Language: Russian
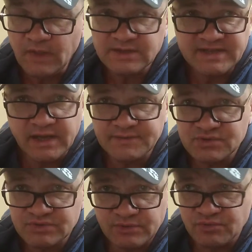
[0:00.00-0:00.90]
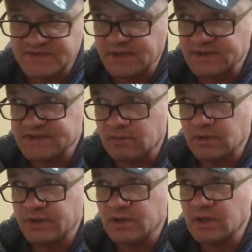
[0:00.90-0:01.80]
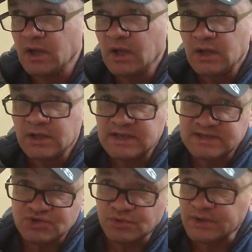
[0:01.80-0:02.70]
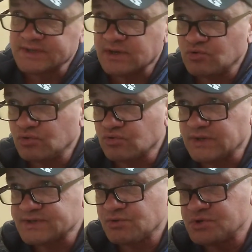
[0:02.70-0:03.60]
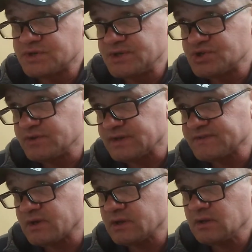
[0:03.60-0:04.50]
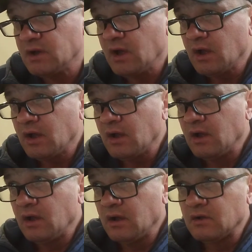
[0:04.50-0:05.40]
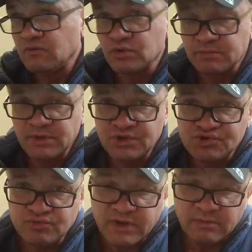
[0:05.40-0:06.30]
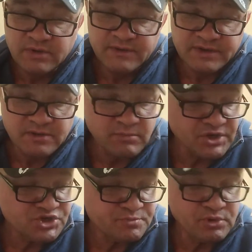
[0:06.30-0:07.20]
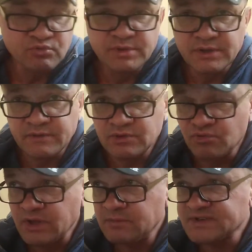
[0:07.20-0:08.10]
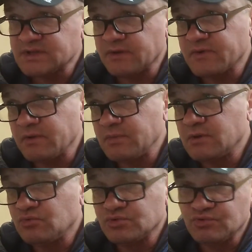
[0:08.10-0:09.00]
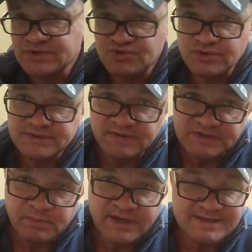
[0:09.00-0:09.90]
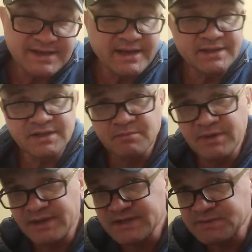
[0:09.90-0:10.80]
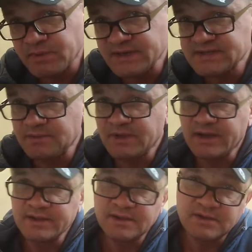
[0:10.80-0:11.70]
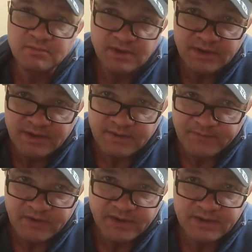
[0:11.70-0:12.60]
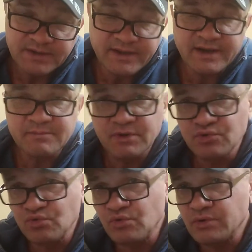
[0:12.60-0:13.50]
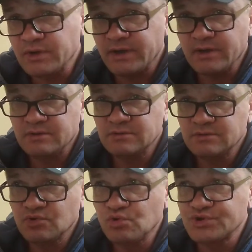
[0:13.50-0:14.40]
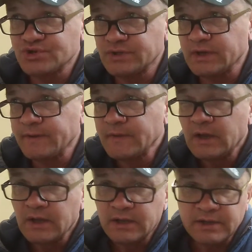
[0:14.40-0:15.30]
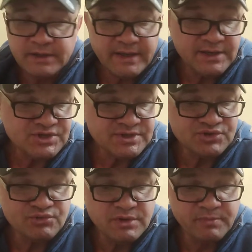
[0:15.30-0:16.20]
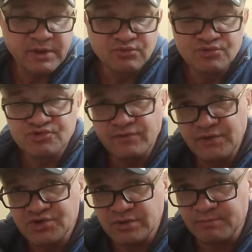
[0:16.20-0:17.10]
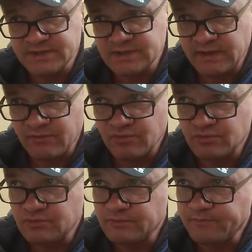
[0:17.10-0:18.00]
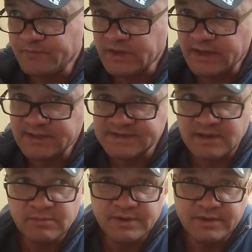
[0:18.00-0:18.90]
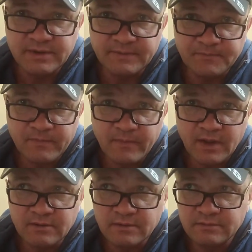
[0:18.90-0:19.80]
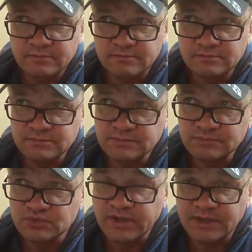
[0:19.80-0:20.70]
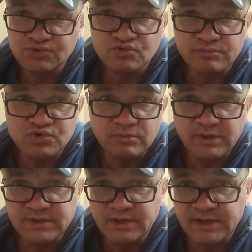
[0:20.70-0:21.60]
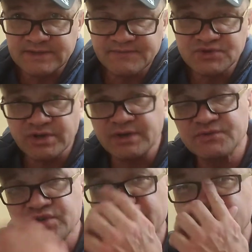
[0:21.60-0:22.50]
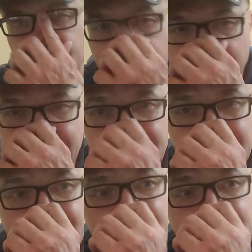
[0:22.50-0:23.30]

Скорее всего, зайдут все эти события. Если что-то не заходит, у нас идет частичный возврат. Вот мы еще как бы этот матч продублировали другими ставками. Он у нас еще есть в экспрессе. Хотите берите экспрессами, хотите берите ординарами, кто как э, хочет, да. Я лично сегодня пойду еще вечером поставлю на эти события э, ну, такие суммы, чтобы отыграться вчера, вчерашний провал.